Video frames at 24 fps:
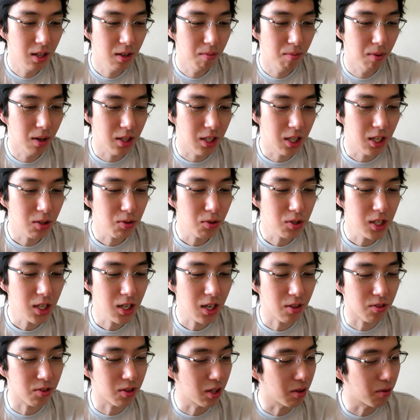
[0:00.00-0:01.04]
まあ、ニート生
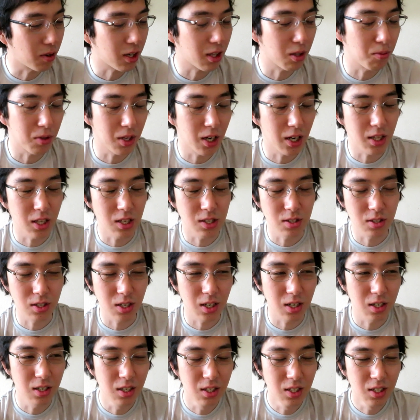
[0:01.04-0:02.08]
活ってわけでもないです
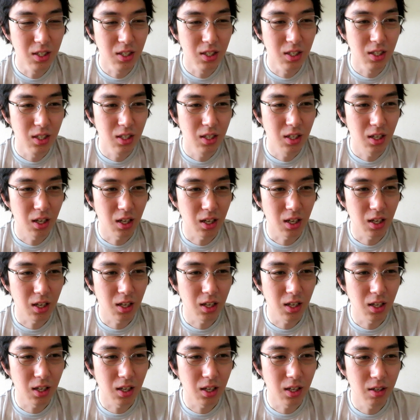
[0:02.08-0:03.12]
が、
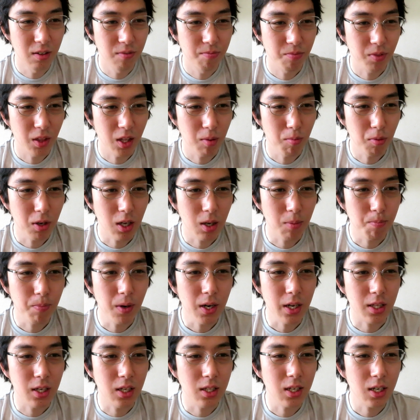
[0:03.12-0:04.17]
えー、まやっぱ
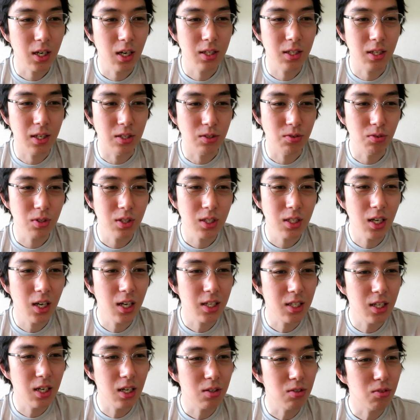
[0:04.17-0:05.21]
りなんだかんだそんな
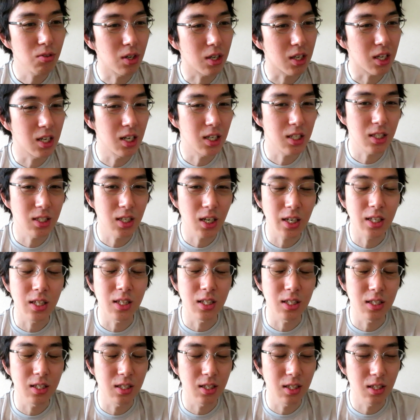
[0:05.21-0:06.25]
働くのは嫌いじゃない
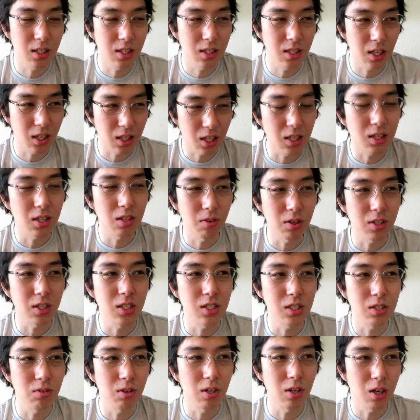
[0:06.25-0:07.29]
んだなって
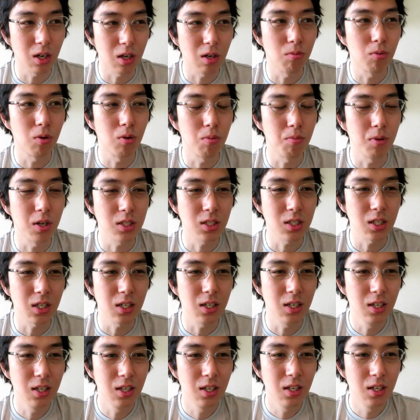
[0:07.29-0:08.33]
私は、はい、思いました
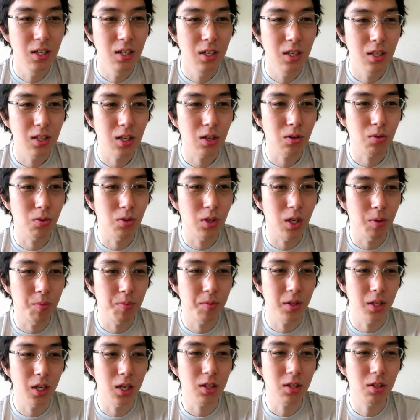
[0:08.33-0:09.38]
結構や
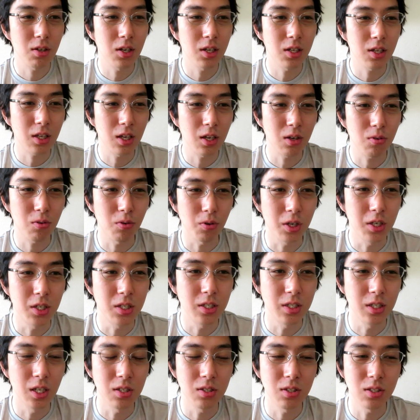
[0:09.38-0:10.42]
やってる間結構必死
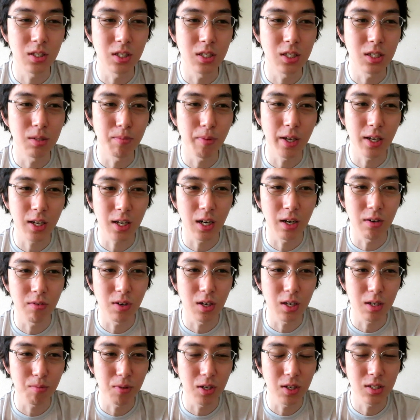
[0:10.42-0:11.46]
ですし使命感はあ
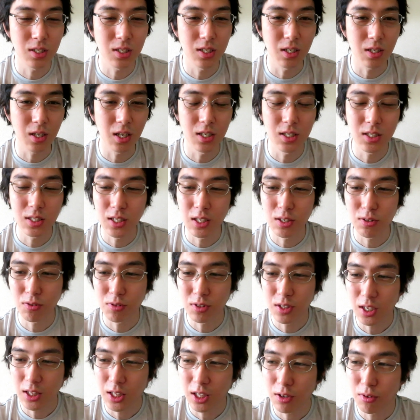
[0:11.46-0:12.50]
りますし決してそん
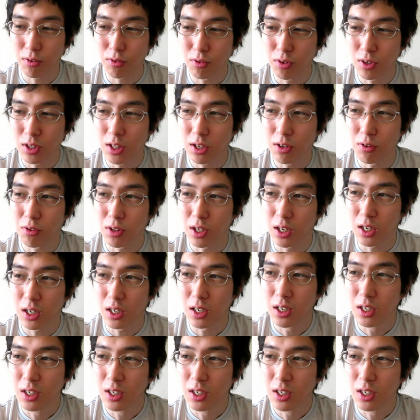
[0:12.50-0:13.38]
な手を抜いてるような、